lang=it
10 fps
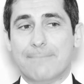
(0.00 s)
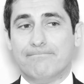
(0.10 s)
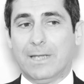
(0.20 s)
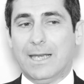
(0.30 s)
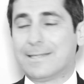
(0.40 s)

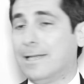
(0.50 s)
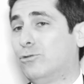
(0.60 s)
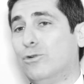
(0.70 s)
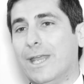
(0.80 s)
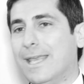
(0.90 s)
Mm, il
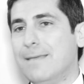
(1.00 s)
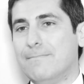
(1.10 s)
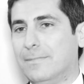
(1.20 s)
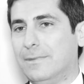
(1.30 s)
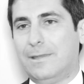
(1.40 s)
settore
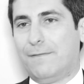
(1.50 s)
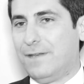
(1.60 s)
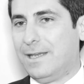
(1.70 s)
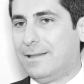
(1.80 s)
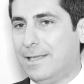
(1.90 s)
in
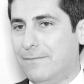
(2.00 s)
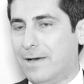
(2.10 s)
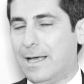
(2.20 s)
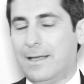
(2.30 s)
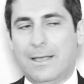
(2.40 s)

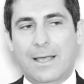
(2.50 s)
definitiva